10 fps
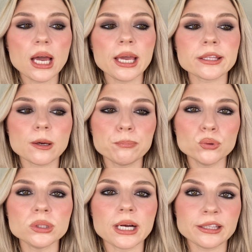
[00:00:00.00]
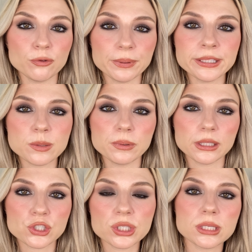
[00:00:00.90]
Эта пудра, она, в принципе,
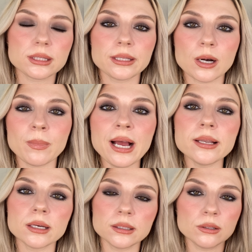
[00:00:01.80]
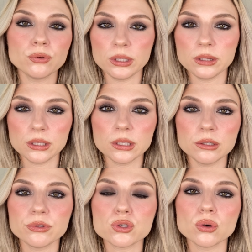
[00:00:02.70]
ложится-то нормально, она довольно-таки
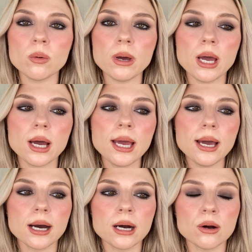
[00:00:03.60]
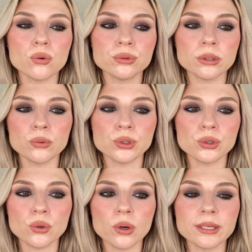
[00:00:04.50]
невесомая, а, у, у
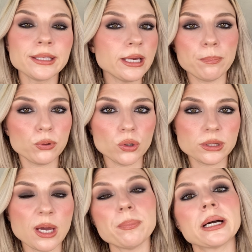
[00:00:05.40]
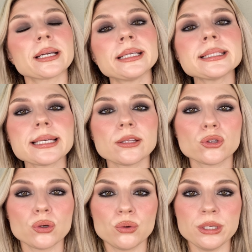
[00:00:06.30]
нее не плотное покрытие,
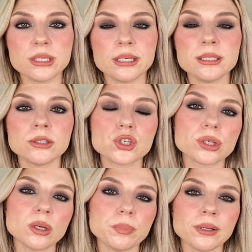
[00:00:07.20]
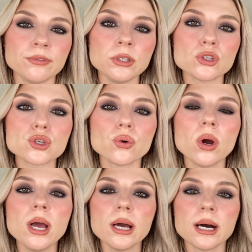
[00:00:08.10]
она такое, серединочка на
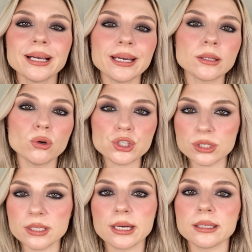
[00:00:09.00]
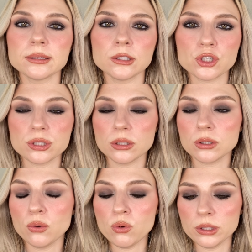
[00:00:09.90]
половиночку, а, и она очень деликатно ложится. Я
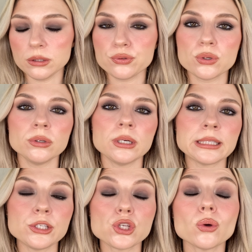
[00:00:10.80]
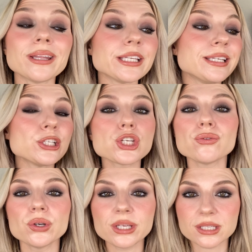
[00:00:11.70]
такая, ой, да все отлично, но она
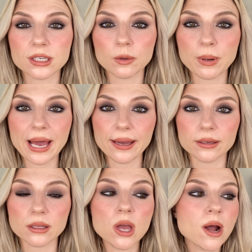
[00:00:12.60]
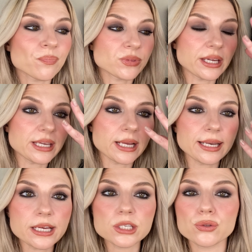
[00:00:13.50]
ничего не закрепляет, на ней
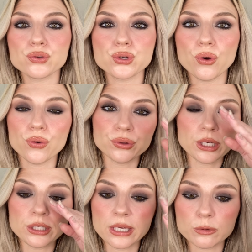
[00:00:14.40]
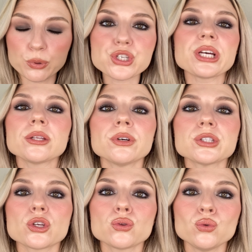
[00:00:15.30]
лезет все, на ней
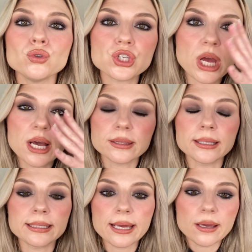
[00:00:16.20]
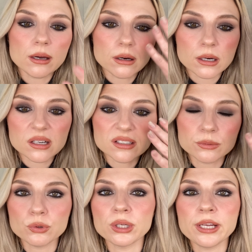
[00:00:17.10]
отпечатывается тушь, на ней а, Э,
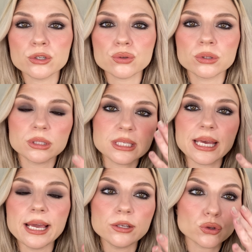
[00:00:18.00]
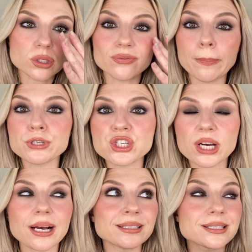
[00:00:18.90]
лезут тени, то есть
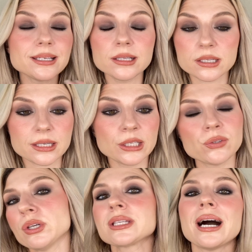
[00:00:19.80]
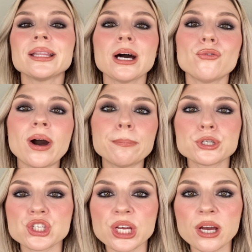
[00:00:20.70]
вообще консилер скатывается, она
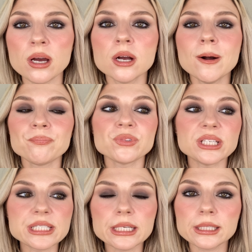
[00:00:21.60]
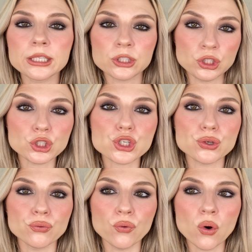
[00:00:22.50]
вообще не делает
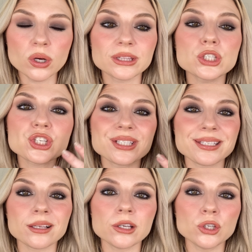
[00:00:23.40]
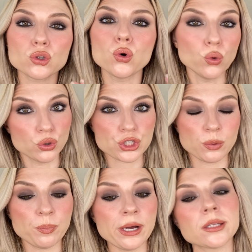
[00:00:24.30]
ничего, даже делает
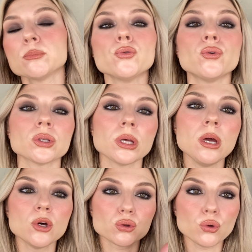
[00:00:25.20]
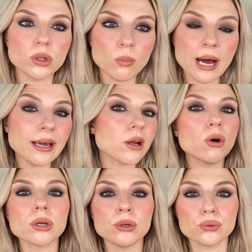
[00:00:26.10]
хуже. Поэтому вот тон
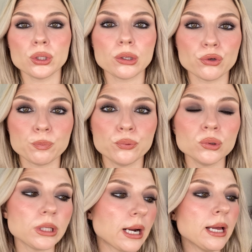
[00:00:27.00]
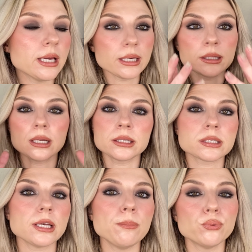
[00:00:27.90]
Марио и вот эта вот пудра, и на
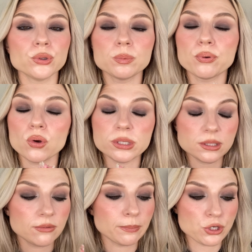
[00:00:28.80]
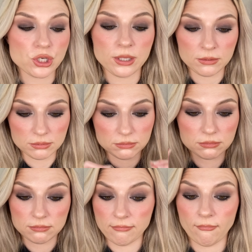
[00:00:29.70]
лице будет просто вообще
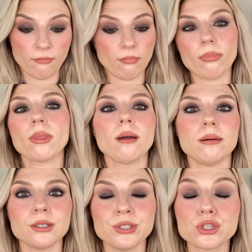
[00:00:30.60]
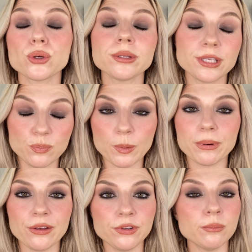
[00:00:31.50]
что-то
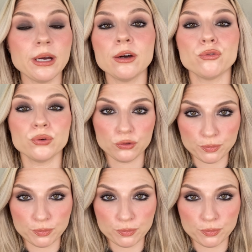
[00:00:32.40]
непоправимое, вот в